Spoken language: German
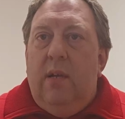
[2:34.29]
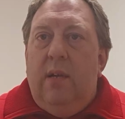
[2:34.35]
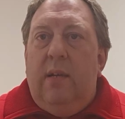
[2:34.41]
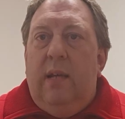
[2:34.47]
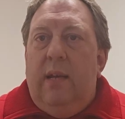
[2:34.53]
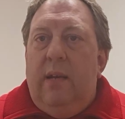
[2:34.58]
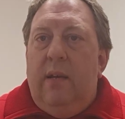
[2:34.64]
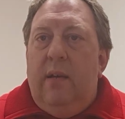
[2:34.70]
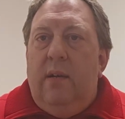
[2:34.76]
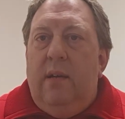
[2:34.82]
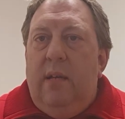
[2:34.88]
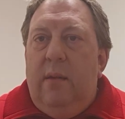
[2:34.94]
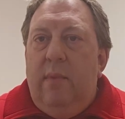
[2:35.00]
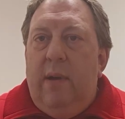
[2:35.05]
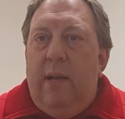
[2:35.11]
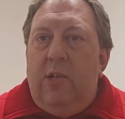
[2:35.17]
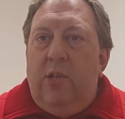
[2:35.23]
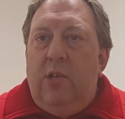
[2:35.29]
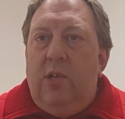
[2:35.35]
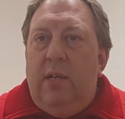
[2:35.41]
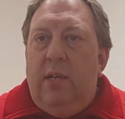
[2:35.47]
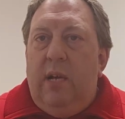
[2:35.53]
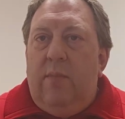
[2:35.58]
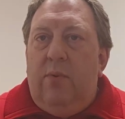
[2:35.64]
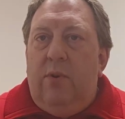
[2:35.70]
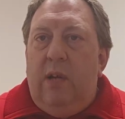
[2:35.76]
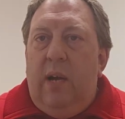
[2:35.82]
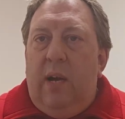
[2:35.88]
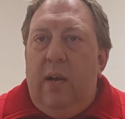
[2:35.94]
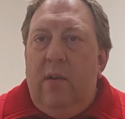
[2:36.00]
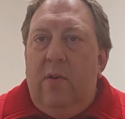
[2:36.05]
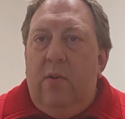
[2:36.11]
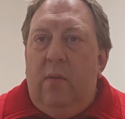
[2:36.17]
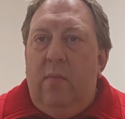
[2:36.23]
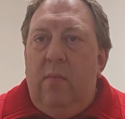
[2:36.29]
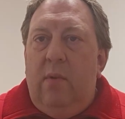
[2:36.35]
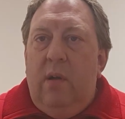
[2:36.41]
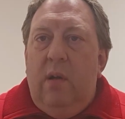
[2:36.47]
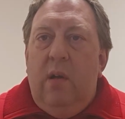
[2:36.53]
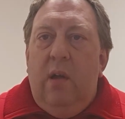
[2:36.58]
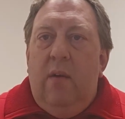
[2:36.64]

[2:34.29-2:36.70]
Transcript: Denn die Menschen, die nach Bulgarien kommen,